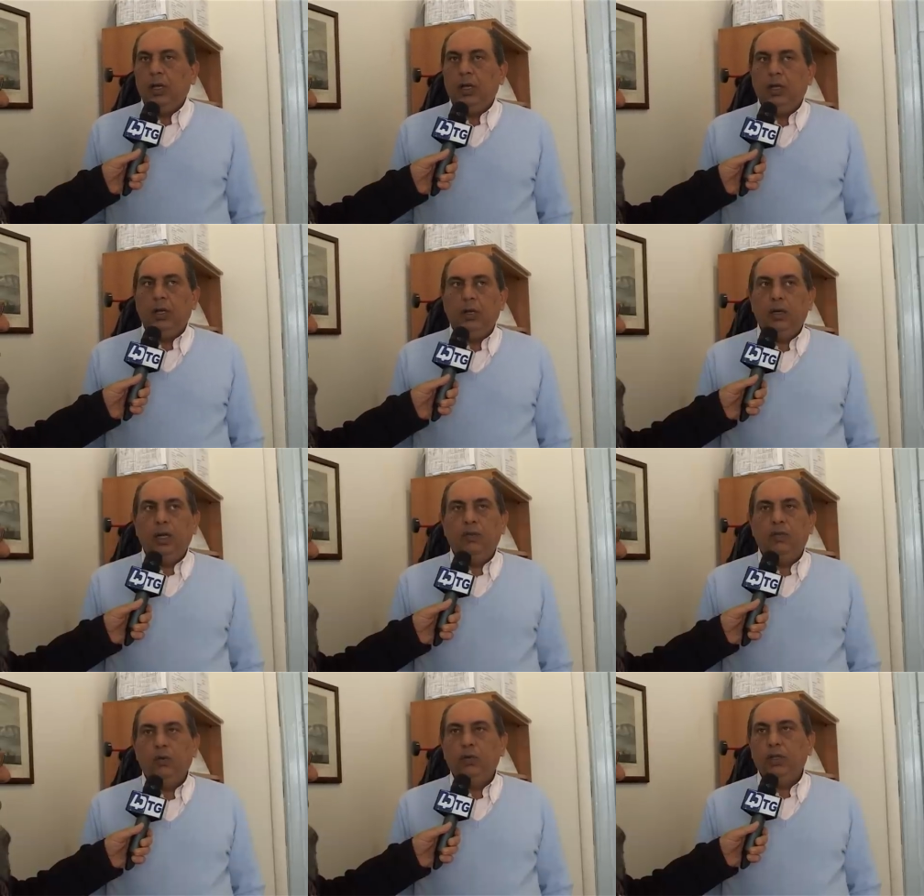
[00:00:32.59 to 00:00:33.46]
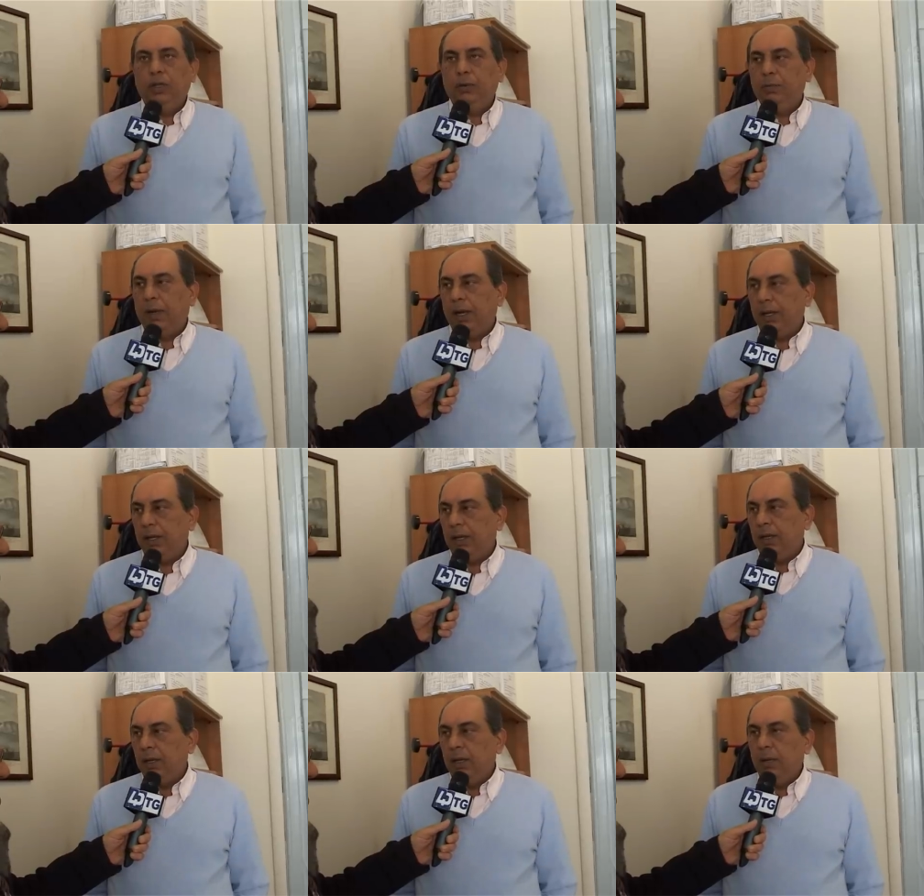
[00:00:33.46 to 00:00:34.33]
eh, nei fondi di
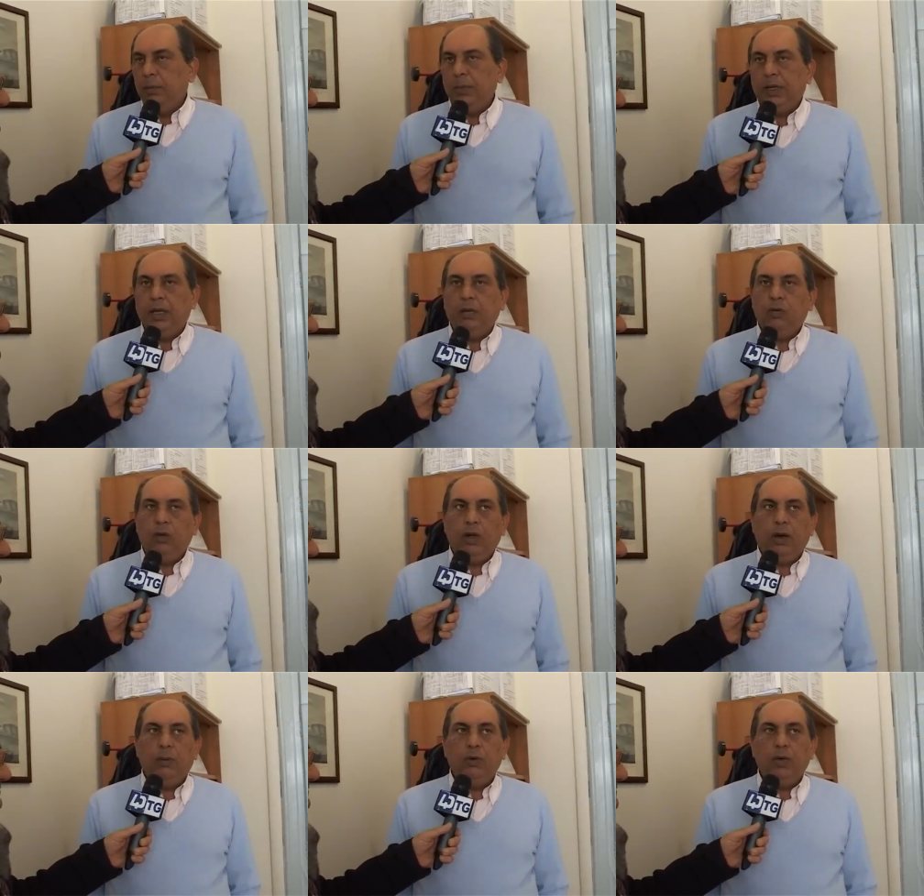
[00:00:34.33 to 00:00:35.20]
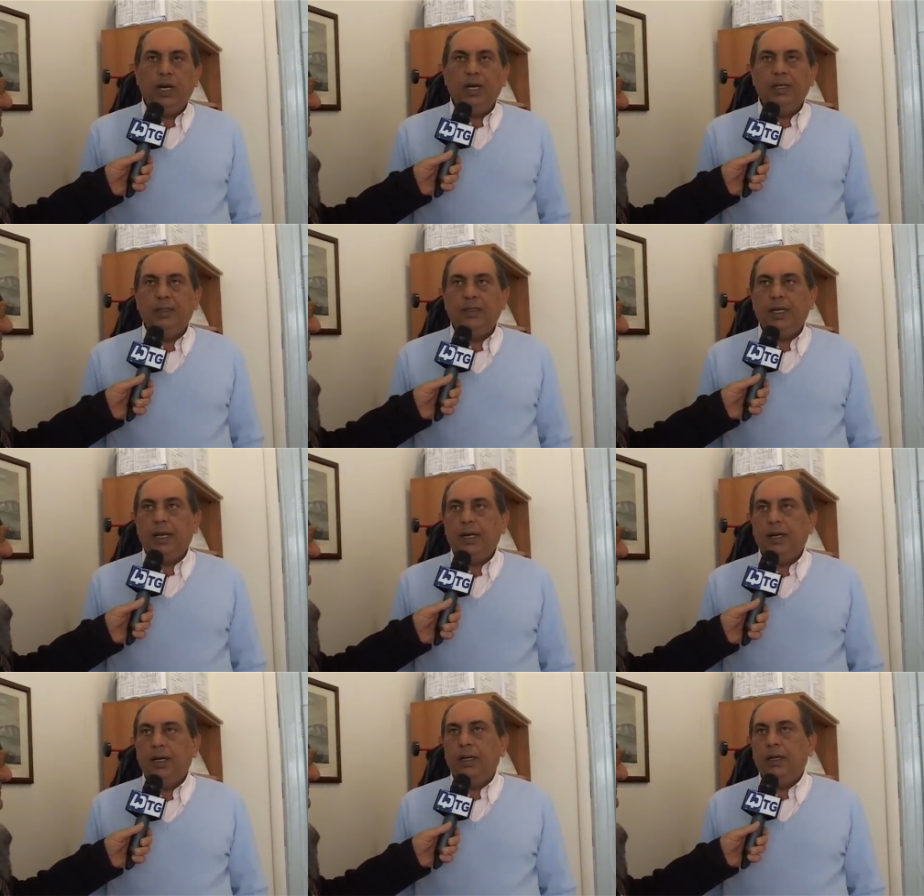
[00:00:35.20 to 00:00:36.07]
Baia perché volevamo
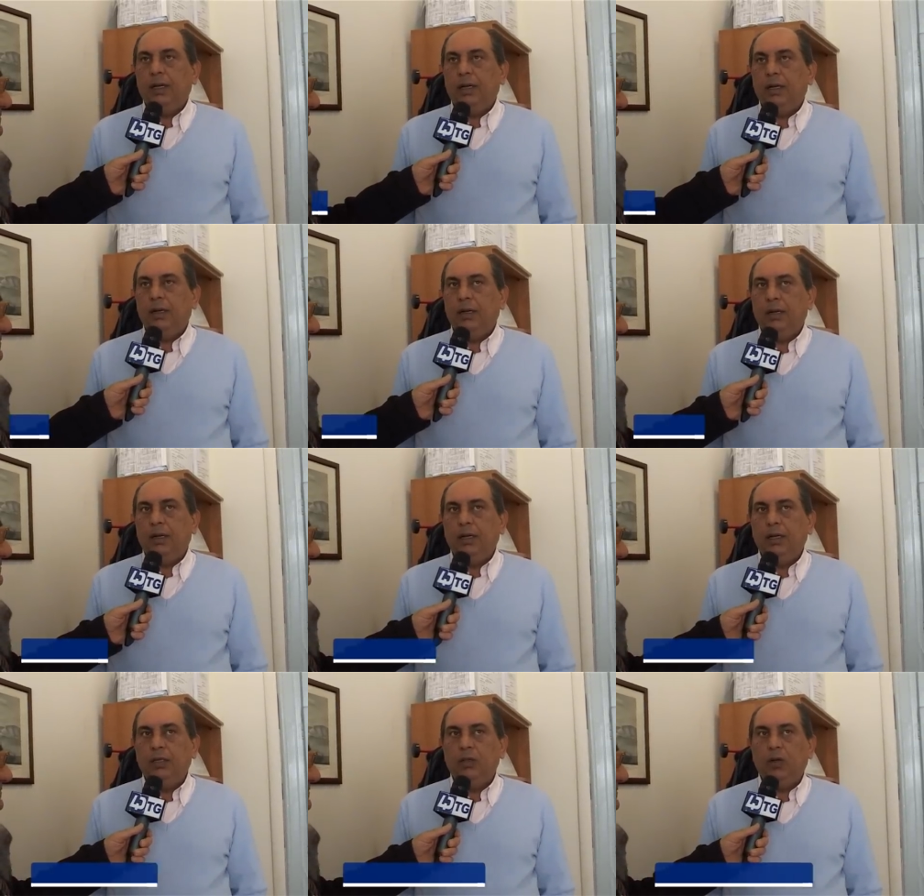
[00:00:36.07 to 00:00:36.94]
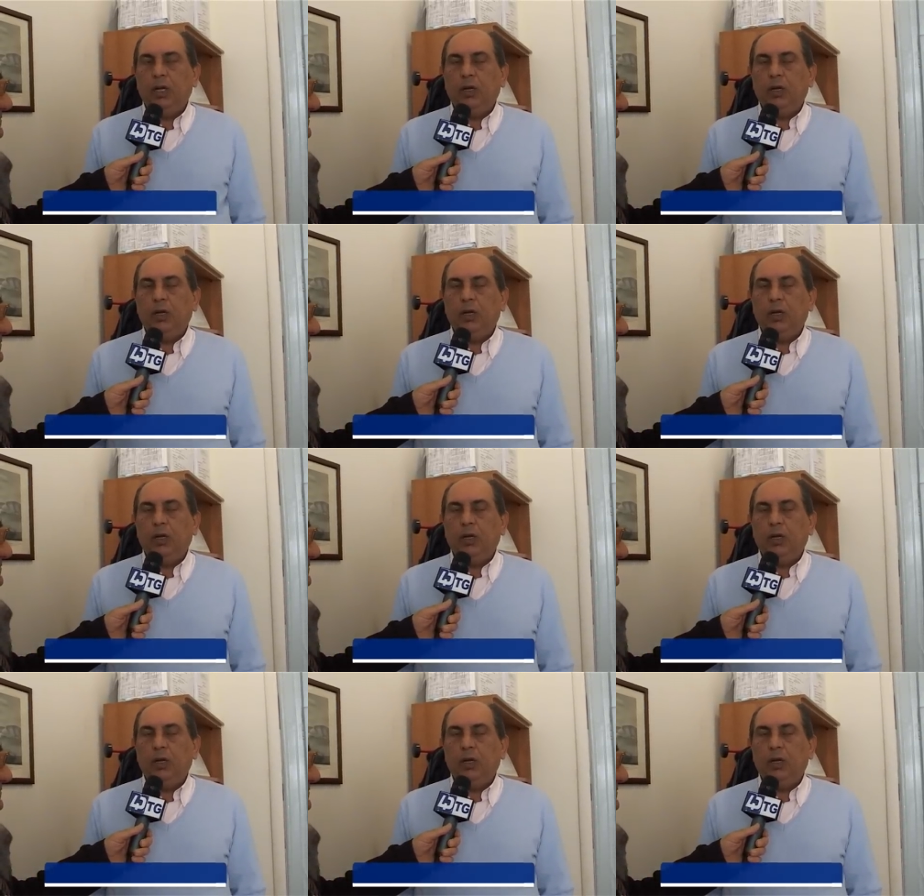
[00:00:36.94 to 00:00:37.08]
realizzare eh, l'isola